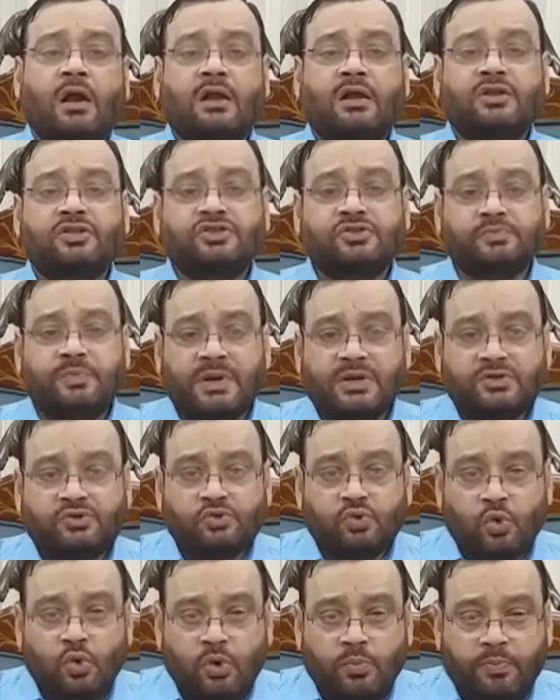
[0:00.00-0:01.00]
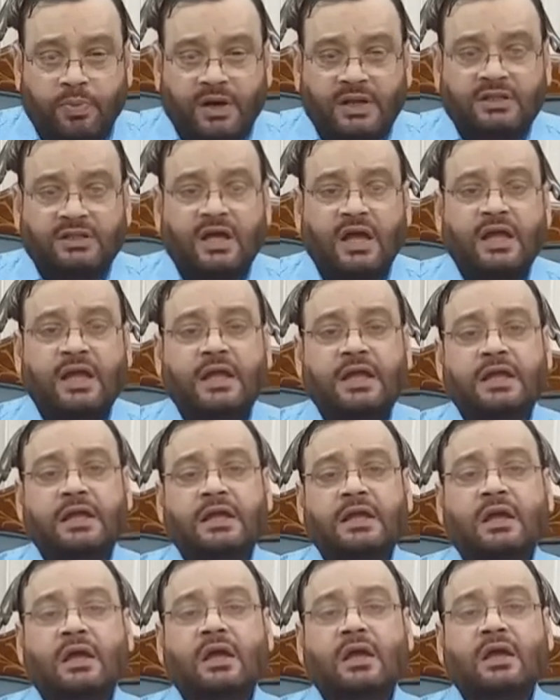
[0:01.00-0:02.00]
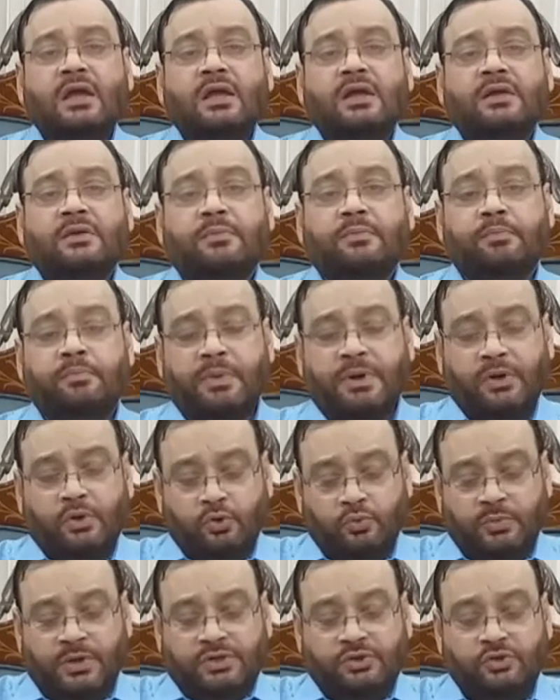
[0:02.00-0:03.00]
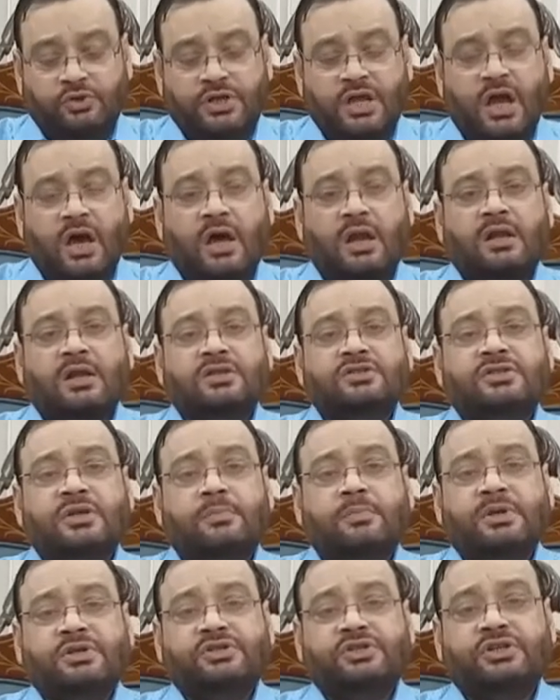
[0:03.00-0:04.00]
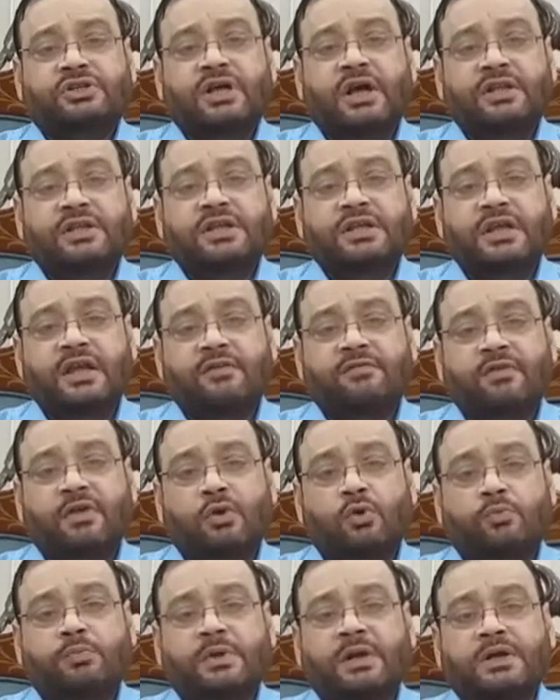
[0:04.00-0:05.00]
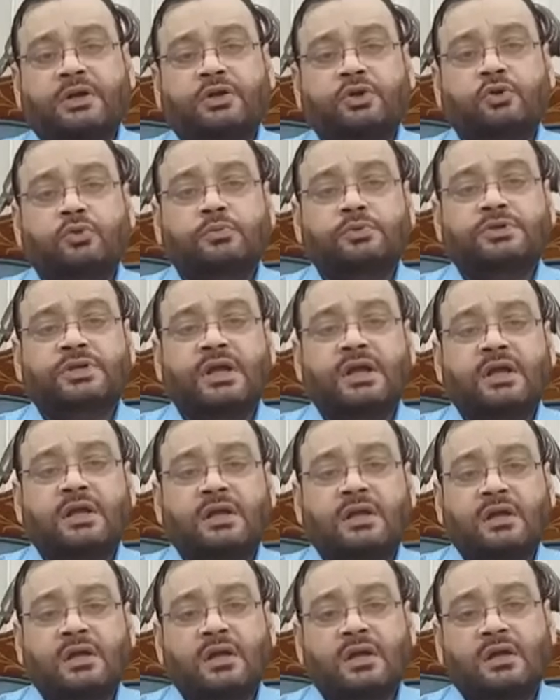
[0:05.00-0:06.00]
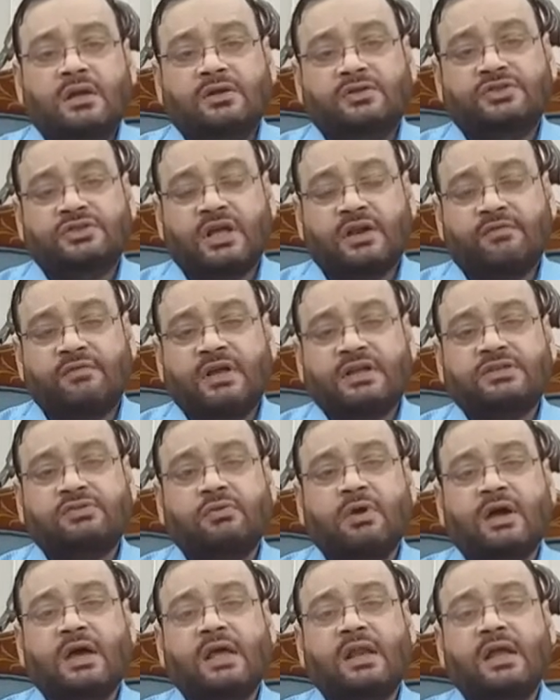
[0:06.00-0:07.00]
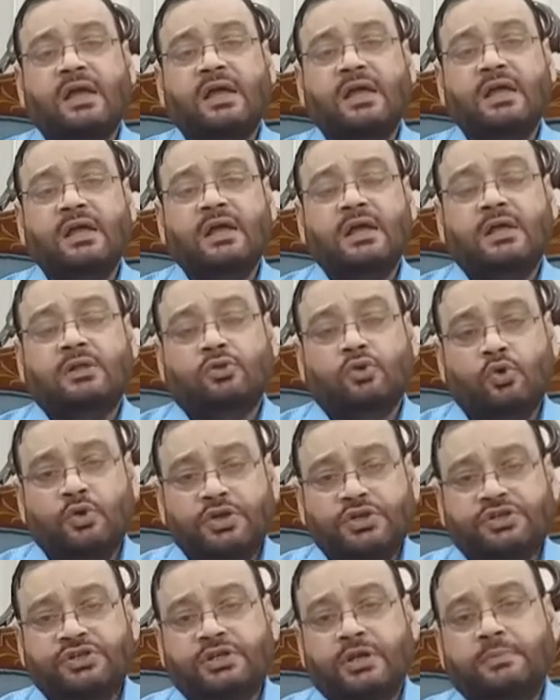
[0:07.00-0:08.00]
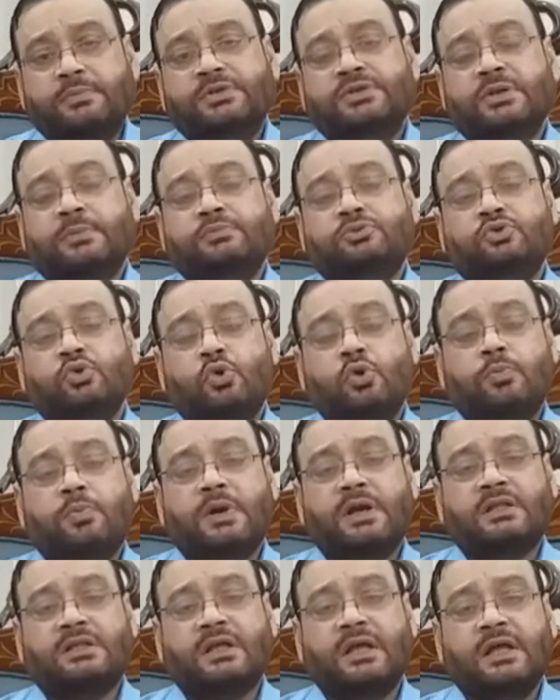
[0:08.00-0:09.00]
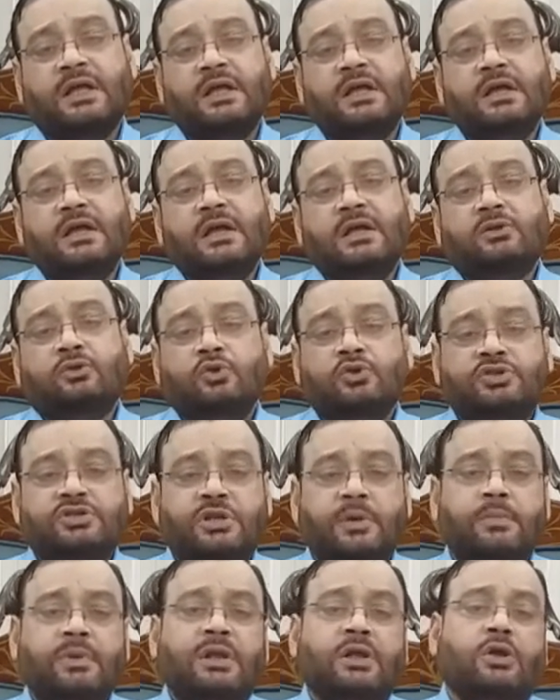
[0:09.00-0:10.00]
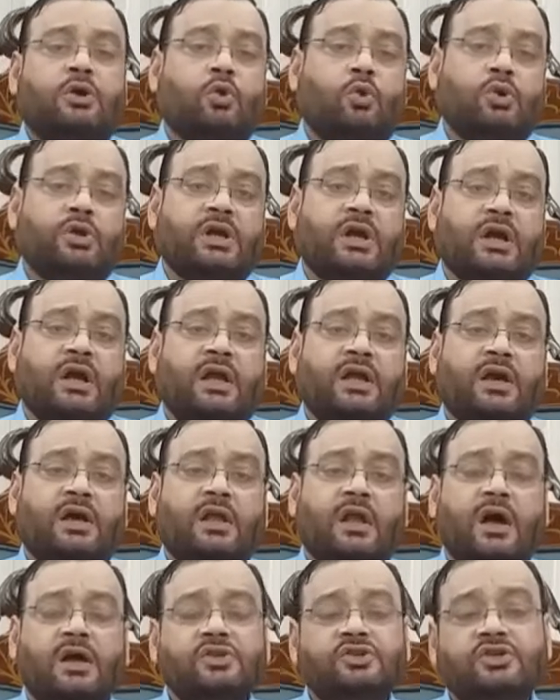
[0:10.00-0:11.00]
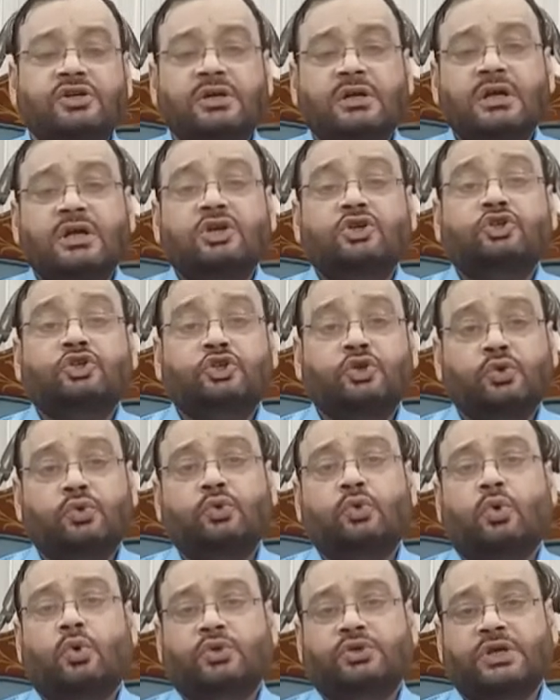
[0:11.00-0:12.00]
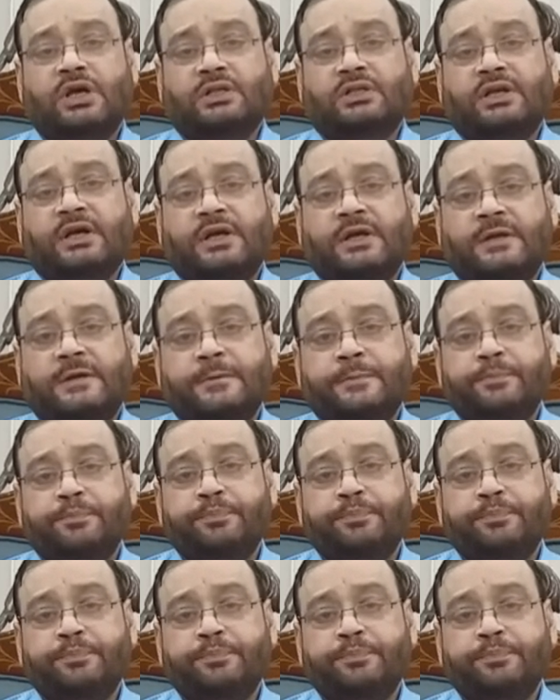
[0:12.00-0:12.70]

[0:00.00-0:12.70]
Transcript: आर्गन्स पर जोर पड़ता है पेड़ों में जो ये आर्गन्स है बच्चेदानी है फेलोपियन ट्यूब्स है सर्वेक्स वगैरह है तो इससे भी जब जोर पड़ता है तो इससे भी लिकोरिया का अखराज शुरू हो जाता है